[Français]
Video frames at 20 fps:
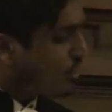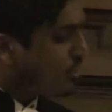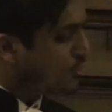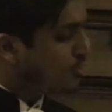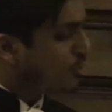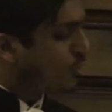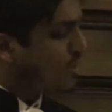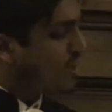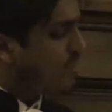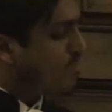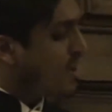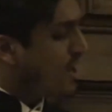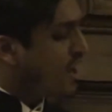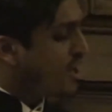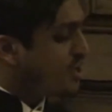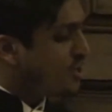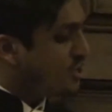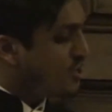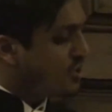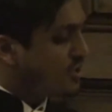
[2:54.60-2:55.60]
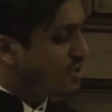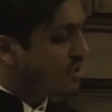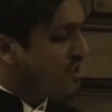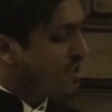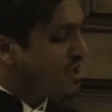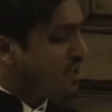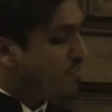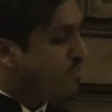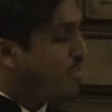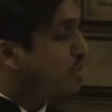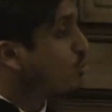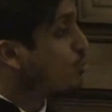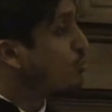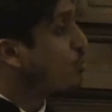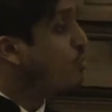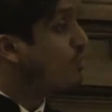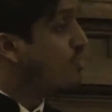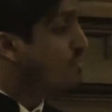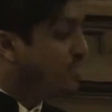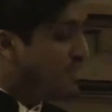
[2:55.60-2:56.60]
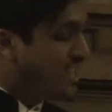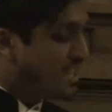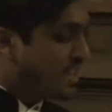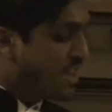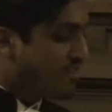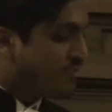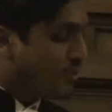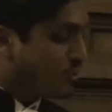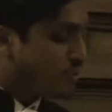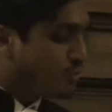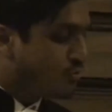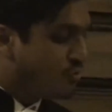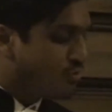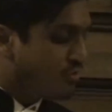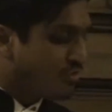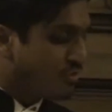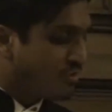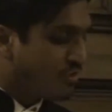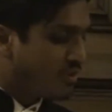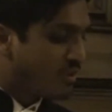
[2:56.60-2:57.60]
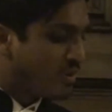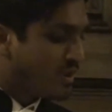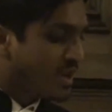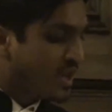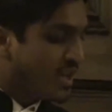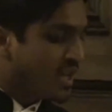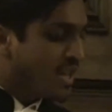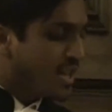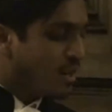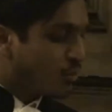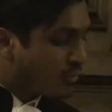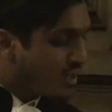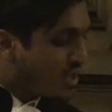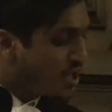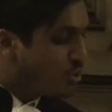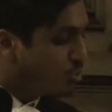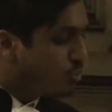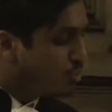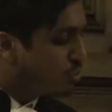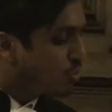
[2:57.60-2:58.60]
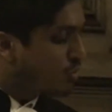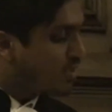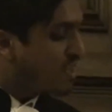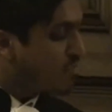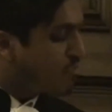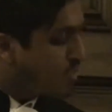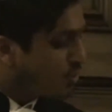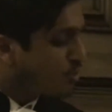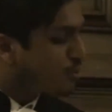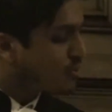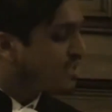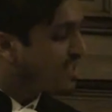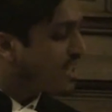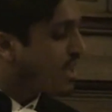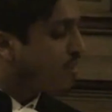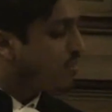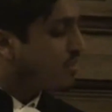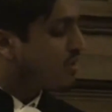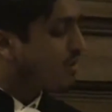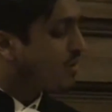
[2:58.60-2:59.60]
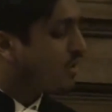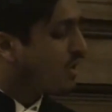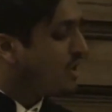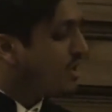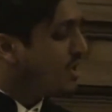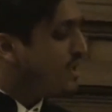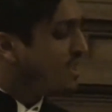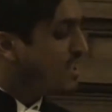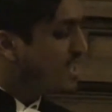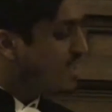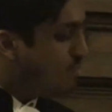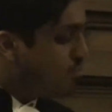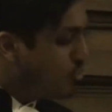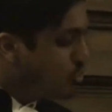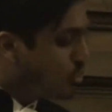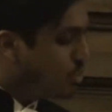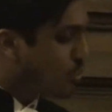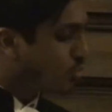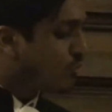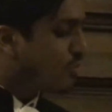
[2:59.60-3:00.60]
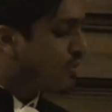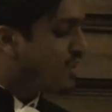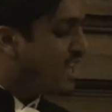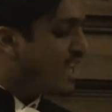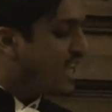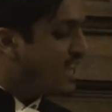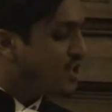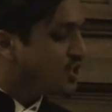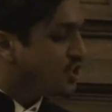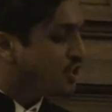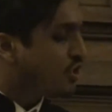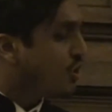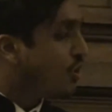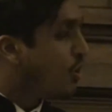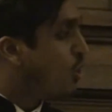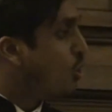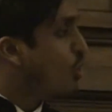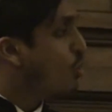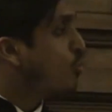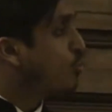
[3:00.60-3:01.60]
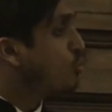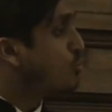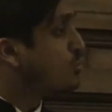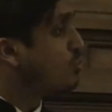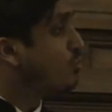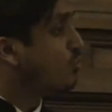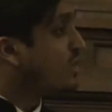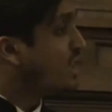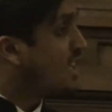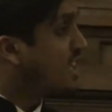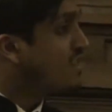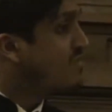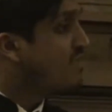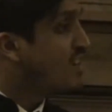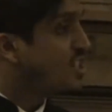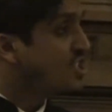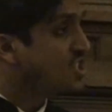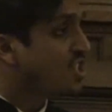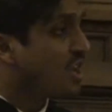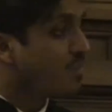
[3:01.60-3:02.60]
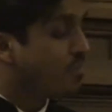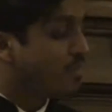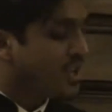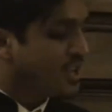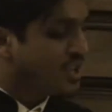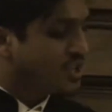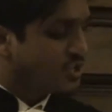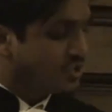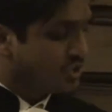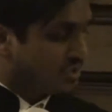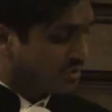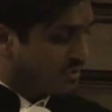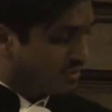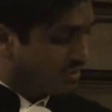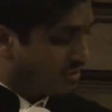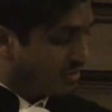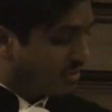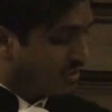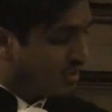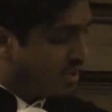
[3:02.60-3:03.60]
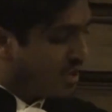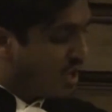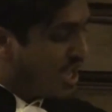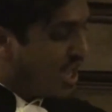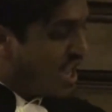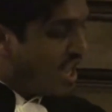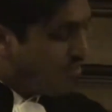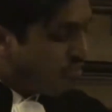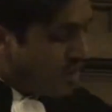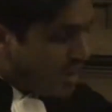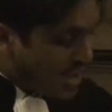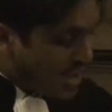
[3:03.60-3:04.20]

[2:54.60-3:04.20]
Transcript: l'encre sur des pages, mais on trouve vite l'infortune, et l'on échoue sur des bancs de sable, des bouchons de liège, au son des rivages d'Artège. Et